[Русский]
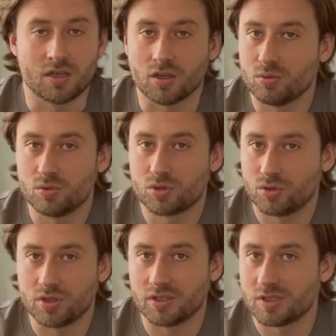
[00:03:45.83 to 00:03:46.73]
Я думаю,
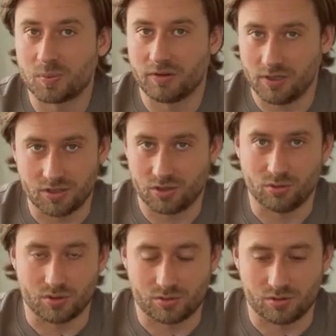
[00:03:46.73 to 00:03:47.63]
что надо исправлять
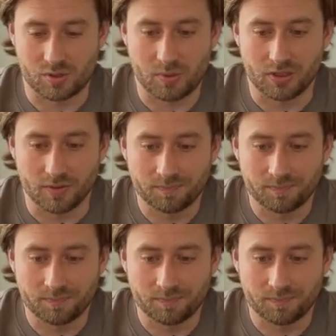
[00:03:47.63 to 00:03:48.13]
ситуацию, господа.